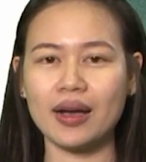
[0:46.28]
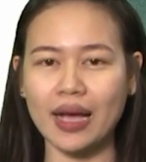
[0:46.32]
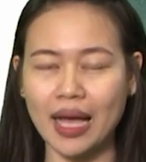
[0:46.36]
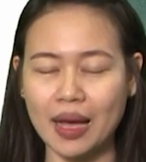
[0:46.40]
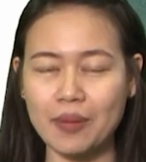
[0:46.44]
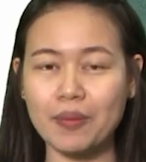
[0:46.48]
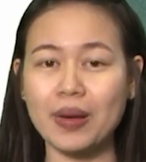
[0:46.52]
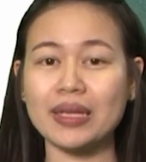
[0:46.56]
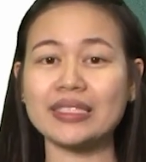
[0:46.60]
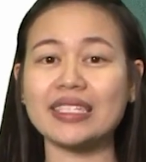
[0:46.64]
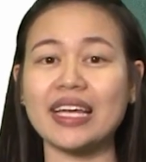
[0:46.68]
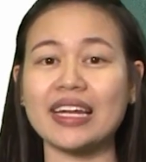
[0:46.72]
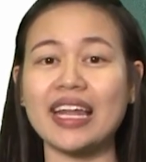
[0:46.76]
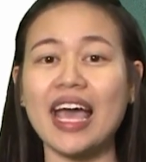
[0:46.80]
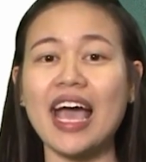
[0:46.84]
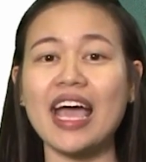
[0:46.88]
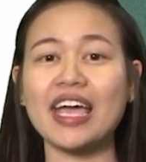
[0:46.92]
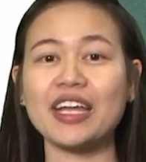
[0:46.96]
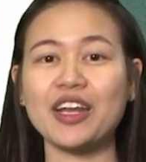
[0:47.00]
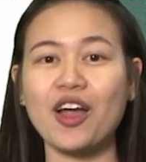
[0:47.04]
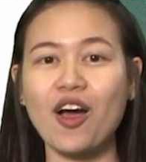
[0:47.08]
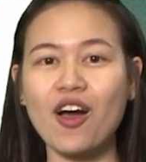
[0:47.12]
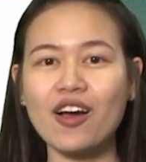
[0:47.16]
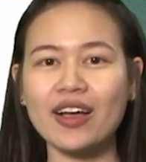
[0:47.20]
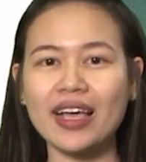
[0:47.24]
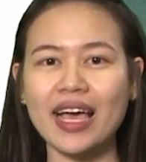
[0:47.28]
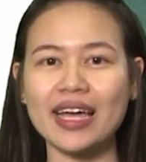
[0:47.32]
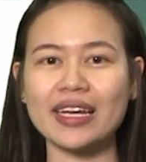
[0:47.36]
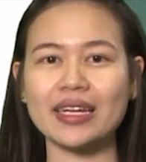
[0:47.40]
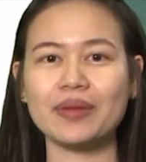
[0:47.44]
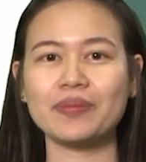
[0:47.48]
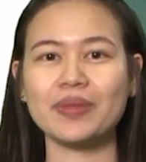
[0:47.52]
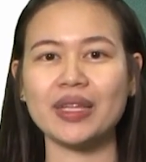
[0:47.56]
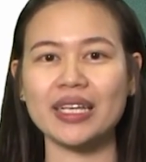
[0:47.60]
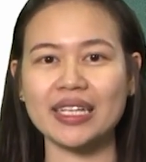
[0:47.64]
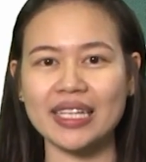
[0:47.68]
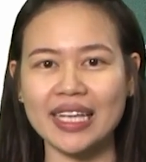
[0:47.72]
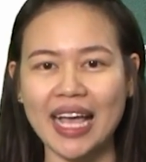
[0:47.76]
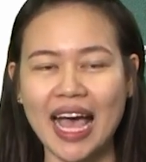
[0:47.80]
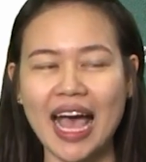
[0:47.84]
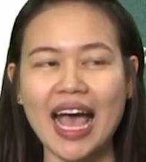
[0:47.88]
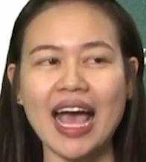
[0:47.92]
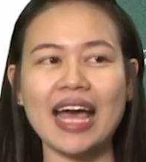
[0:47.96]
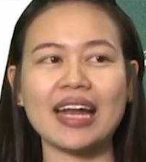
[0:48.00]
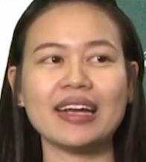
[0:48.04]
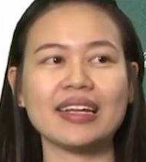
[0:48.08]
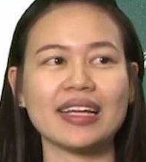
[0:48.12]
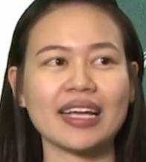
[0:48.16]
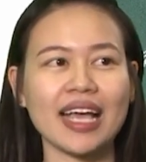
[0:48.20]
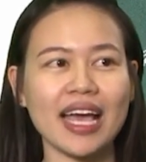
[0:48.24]
คำภาษาไทยเนาะ การดำเนินกา
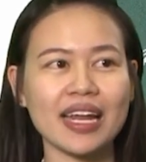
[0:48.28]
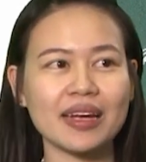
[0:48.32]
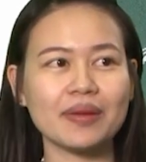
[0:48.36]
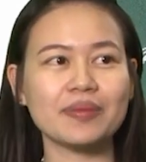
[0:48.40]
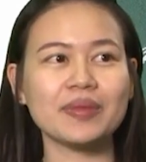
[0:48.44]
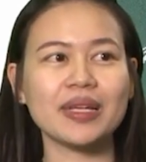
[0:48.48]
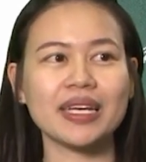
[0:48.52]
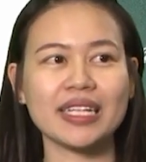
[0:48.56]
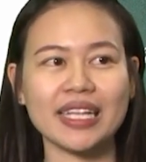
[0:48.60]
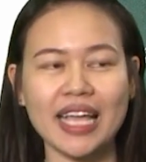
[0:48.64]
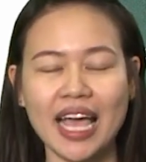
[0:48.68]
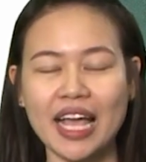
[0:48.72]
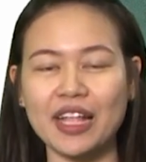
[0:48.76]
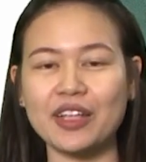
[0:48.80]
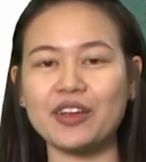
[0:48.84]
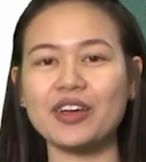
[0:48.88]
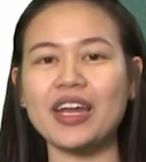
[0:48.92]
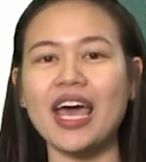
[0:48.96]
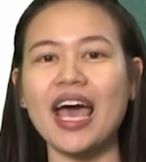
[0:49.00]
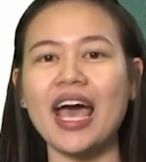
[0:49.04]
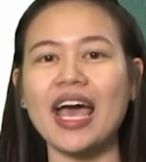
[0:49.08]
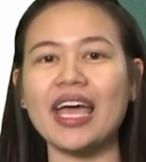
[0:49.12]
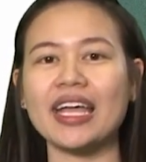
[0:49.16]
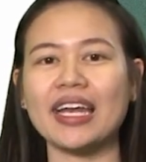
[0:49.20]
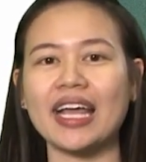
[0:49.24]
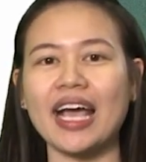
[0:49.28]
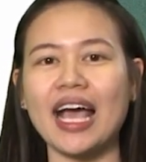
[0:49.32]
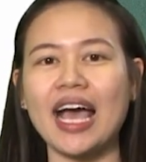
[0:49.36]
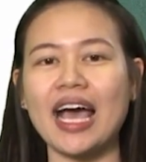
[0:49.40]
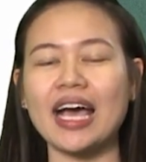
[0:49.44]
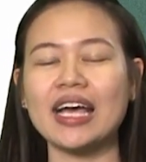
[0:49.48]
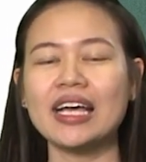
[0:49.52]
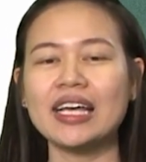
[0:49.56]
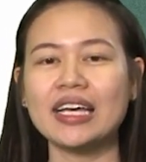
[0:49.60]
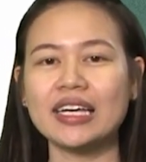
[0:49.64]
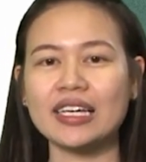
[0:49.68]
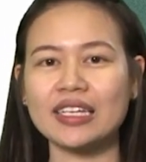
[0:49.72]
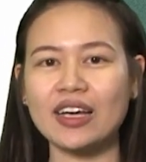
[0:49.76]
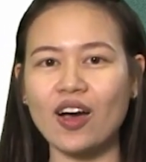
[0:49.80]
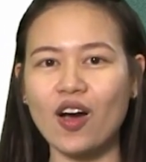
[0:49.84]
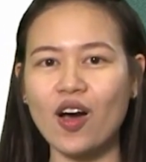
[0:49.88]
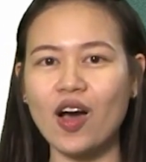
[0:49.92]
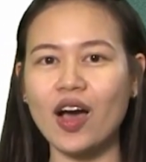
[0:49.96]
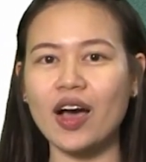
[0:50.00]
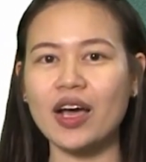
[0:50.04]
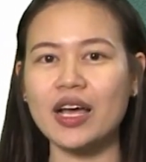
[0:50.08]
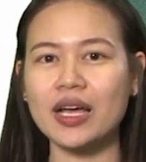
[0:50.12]
รหรือการดำเนินงานก็ได้นะคะ ก็